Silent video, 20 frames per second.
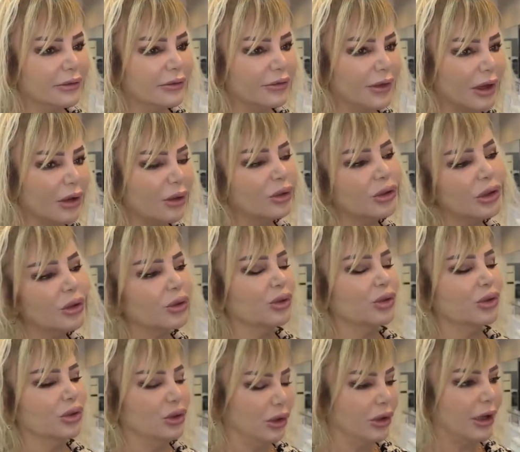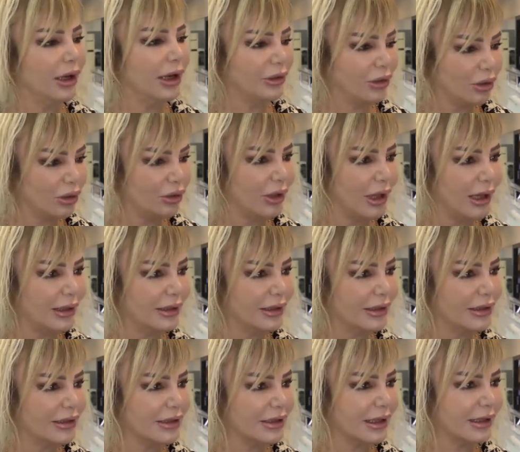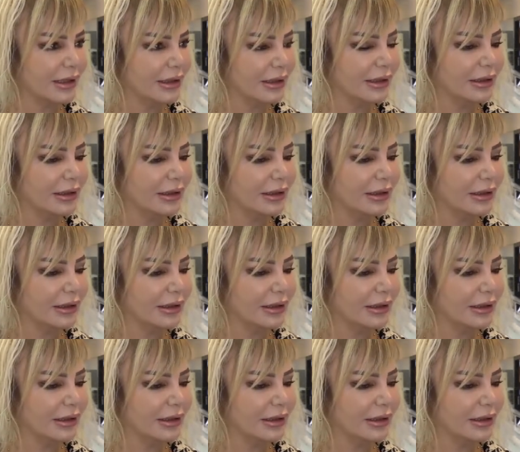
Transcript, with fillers: ve ona uygun olarak yönlendirecek